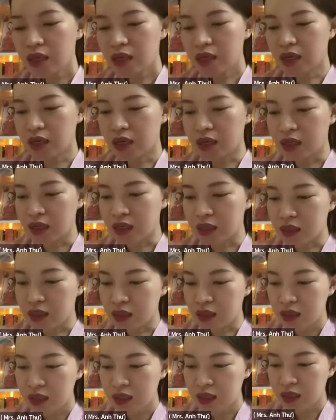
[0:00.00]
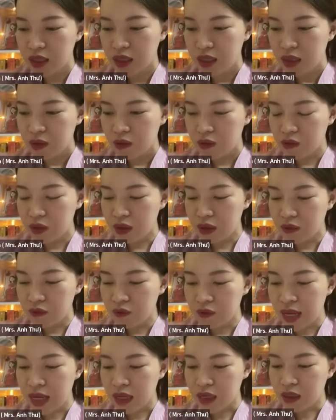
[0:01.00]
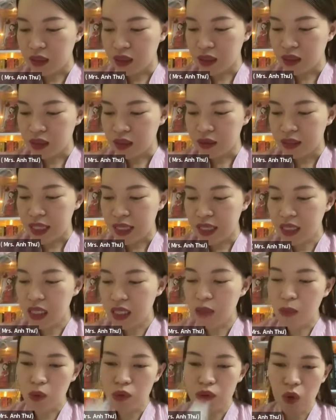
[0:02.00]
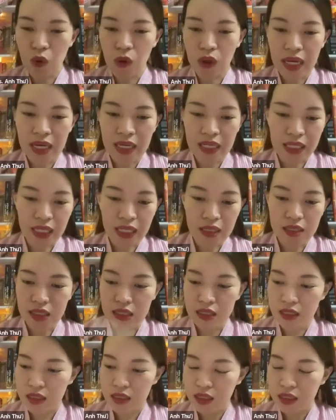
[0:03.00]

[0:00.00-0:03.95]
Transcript: à, và à, cái cái điều mấu chốt ở đây là các anh chị